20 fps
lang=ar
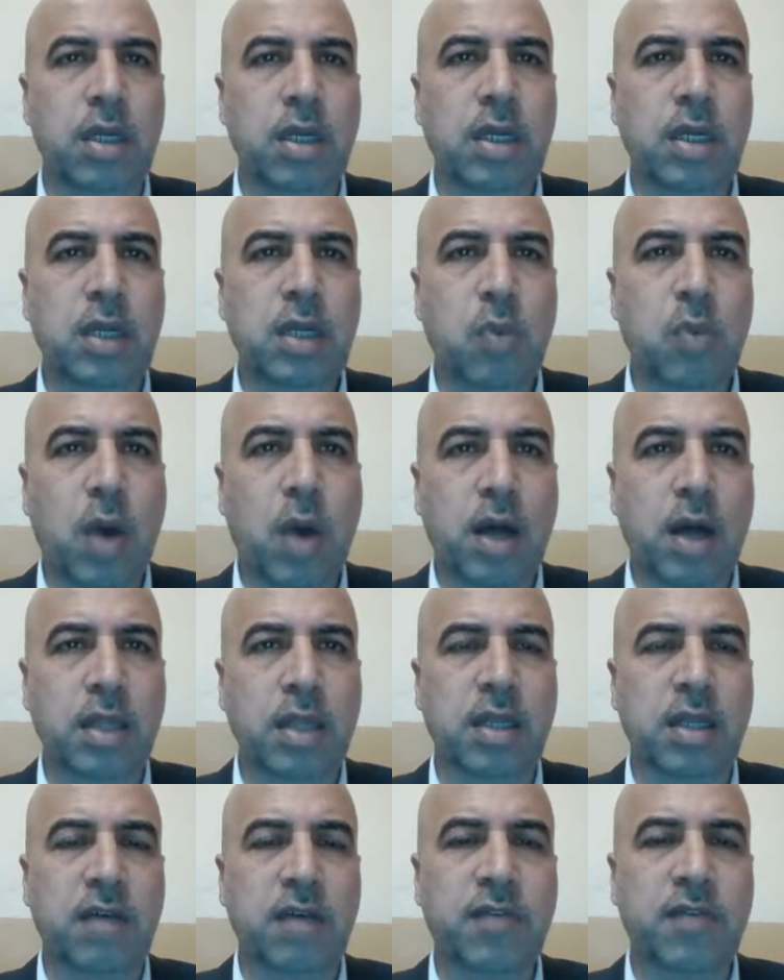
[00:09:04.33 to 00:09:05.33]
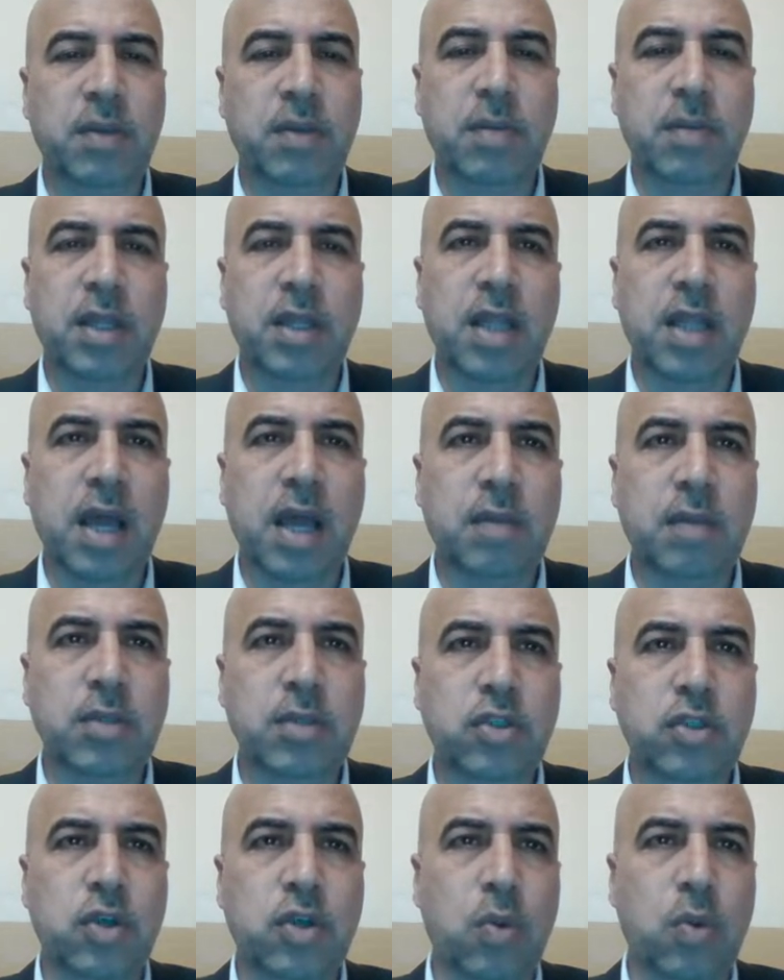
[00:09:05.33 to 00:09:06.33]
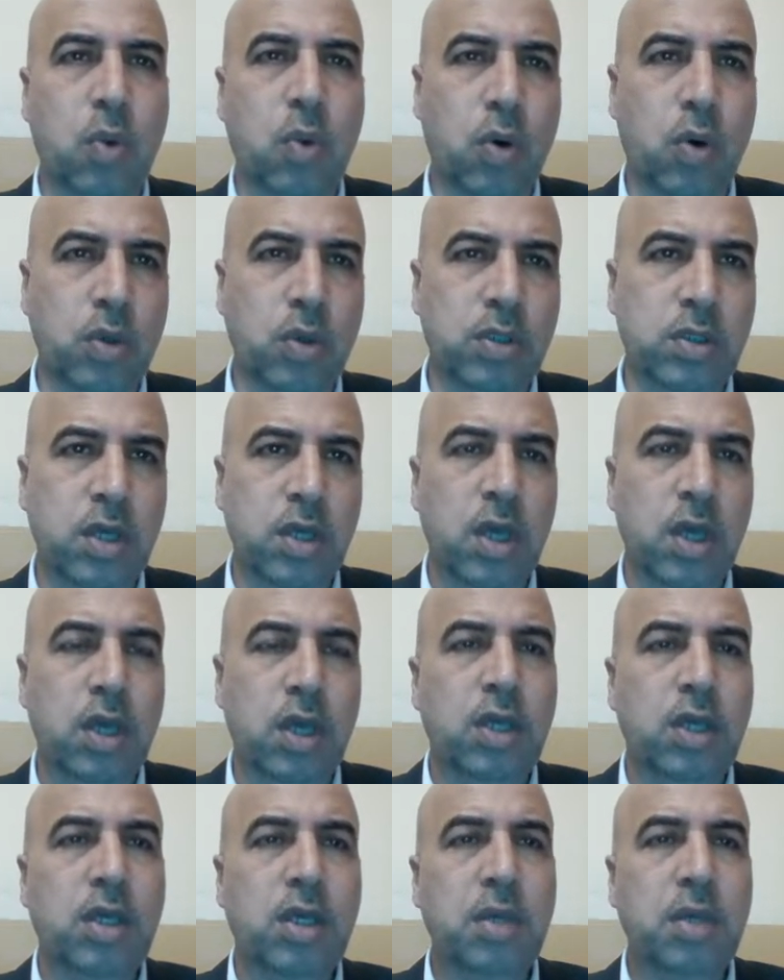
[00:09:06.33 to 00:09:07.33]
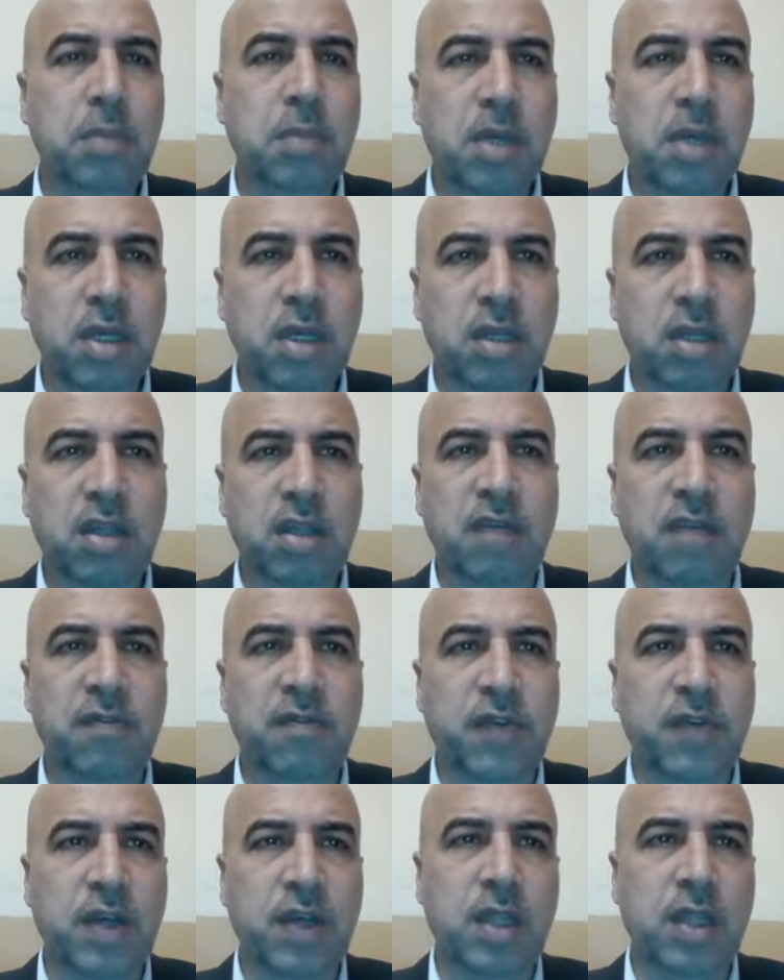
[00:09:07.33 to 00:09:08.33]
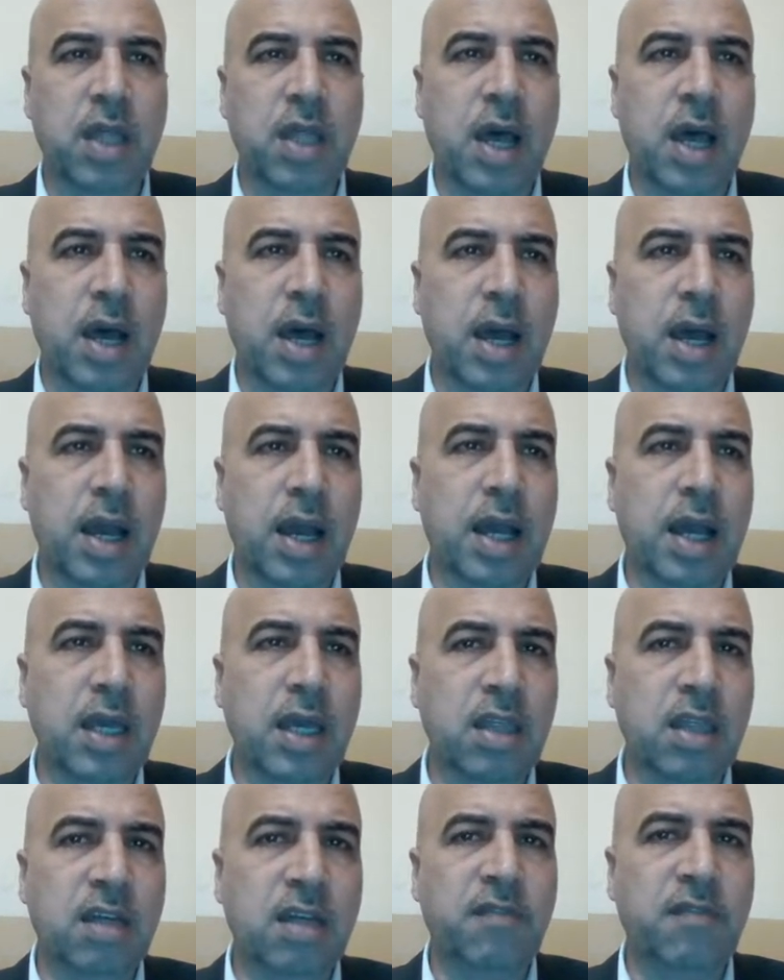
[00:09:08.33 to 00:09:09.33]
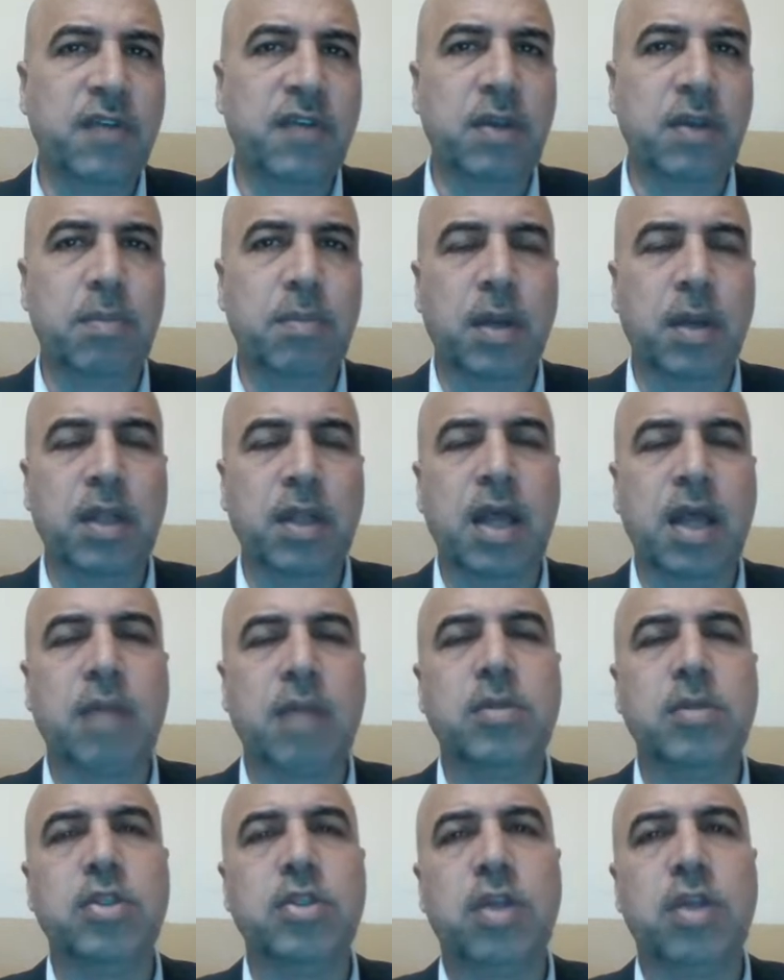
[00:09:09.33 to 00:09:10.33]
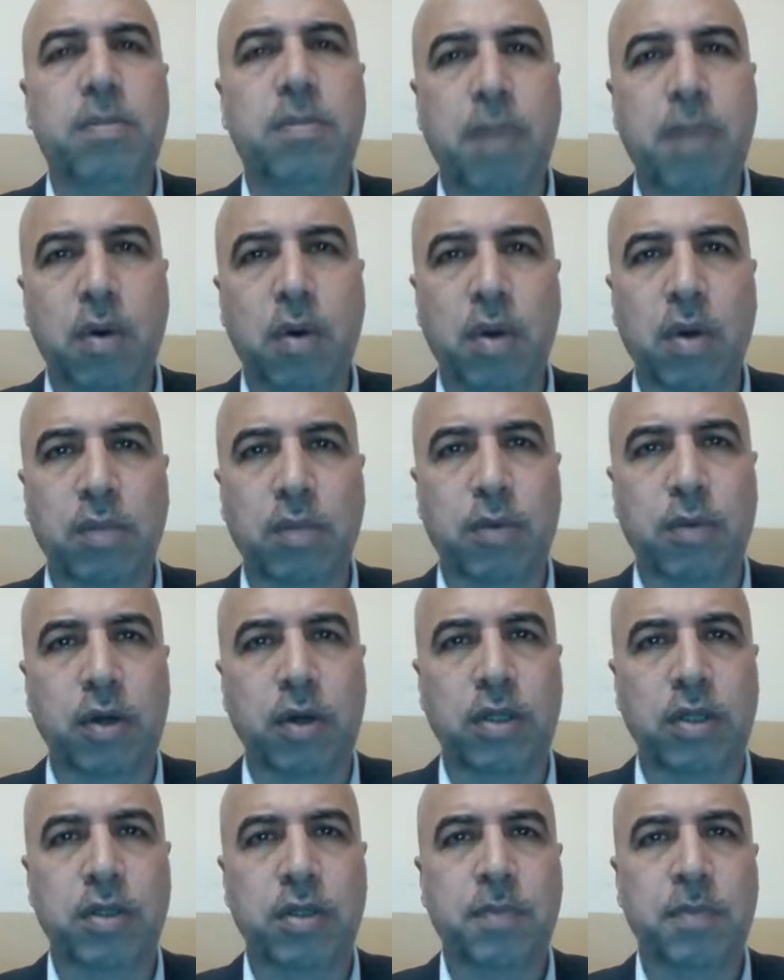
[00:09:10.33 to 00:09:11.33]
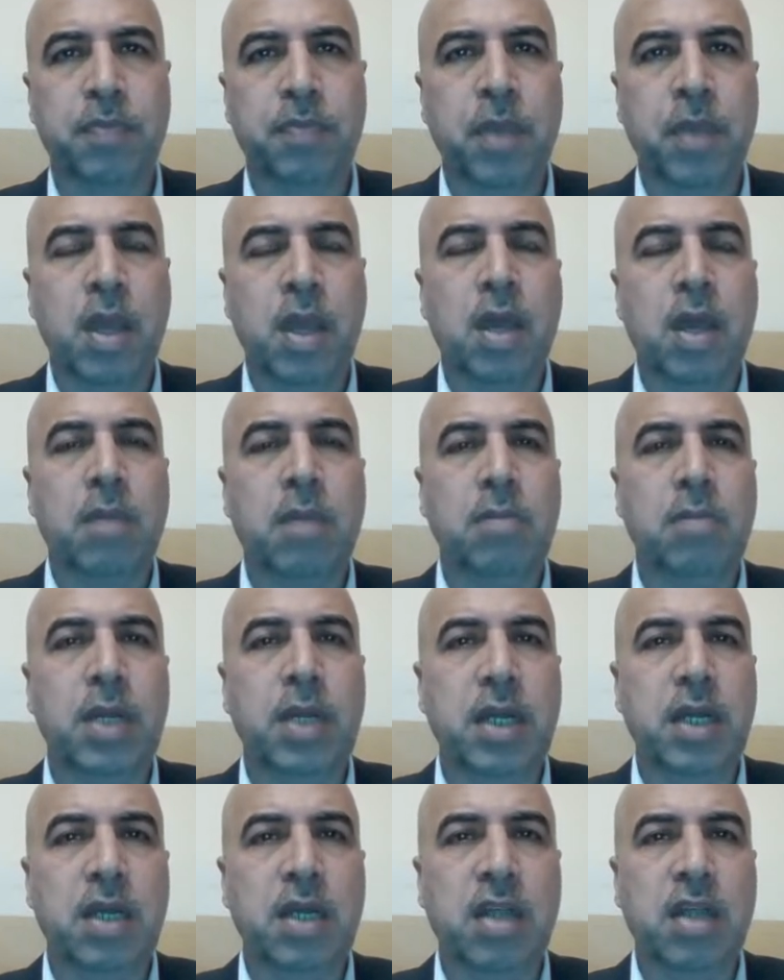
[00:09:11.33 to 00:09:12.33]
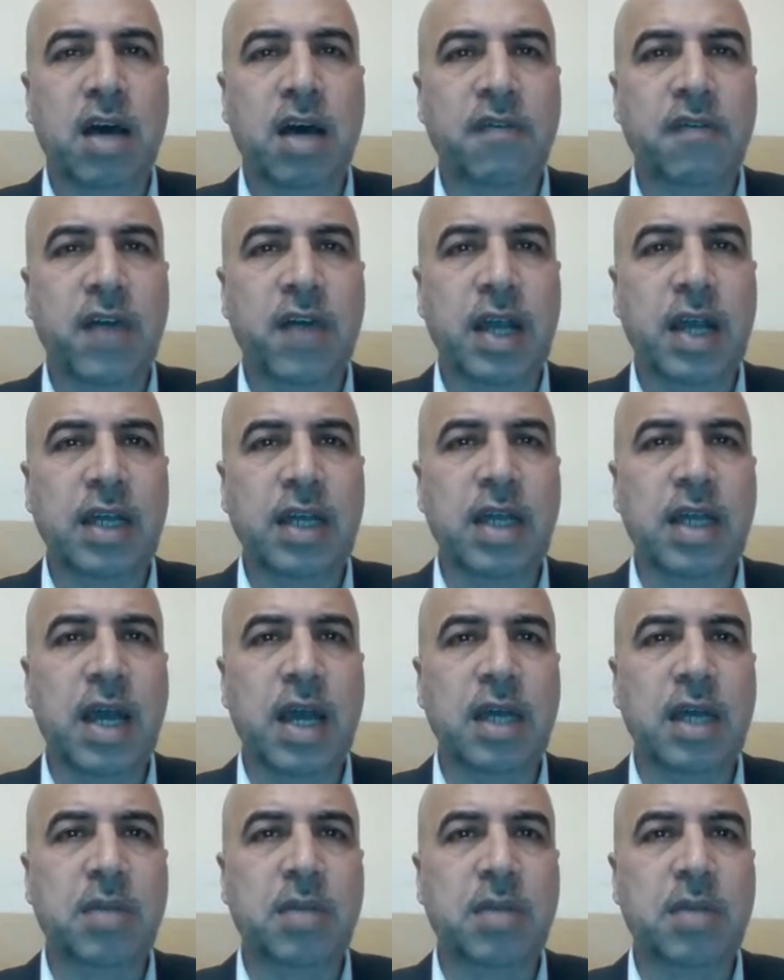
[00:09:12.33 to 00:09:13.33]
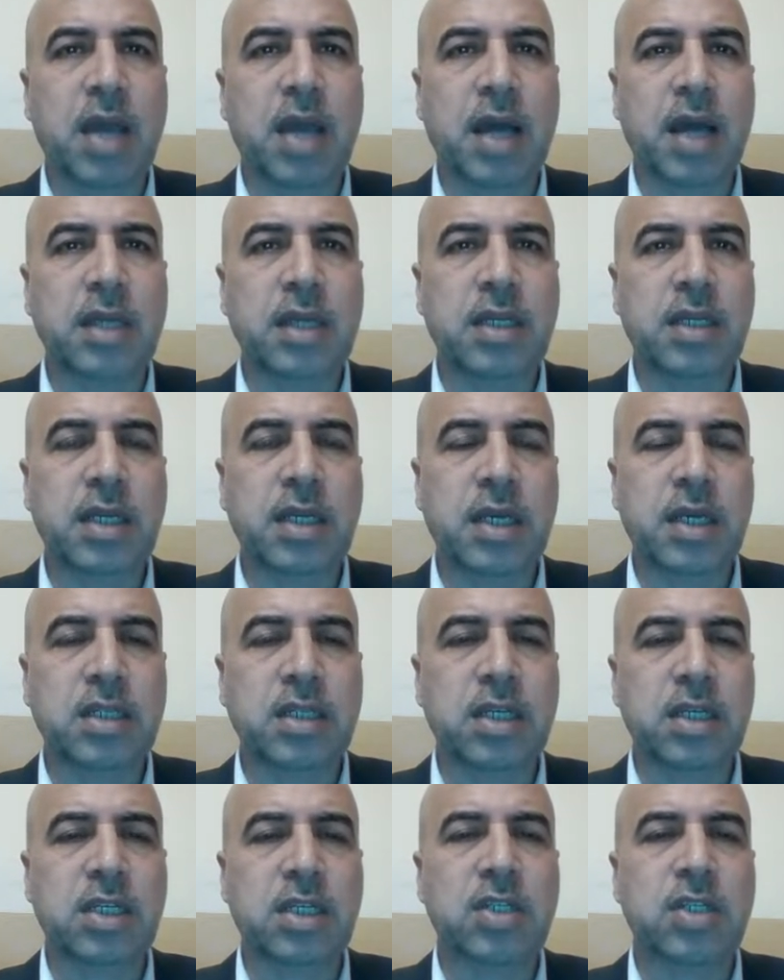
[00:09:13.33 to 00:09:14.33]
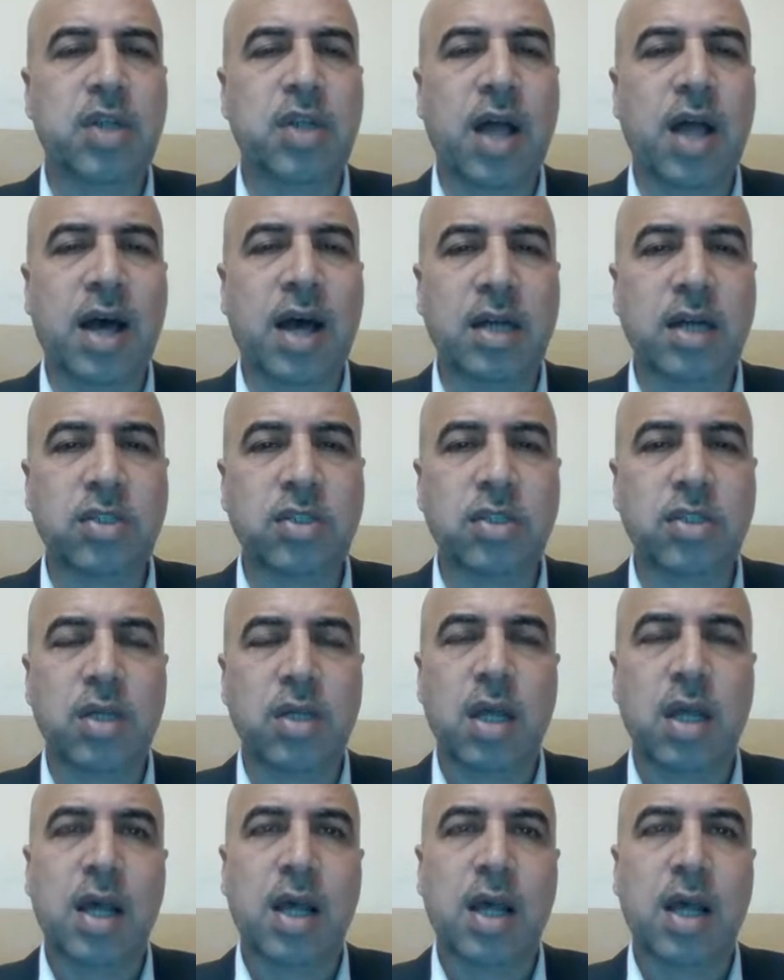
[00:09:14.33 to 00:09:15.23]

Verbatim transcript: اللي واردة في برنامج الوورد يمكن تنفيذها أيضا في برنامج الباوربوينت بالإضافة إلى إمكانية إدراج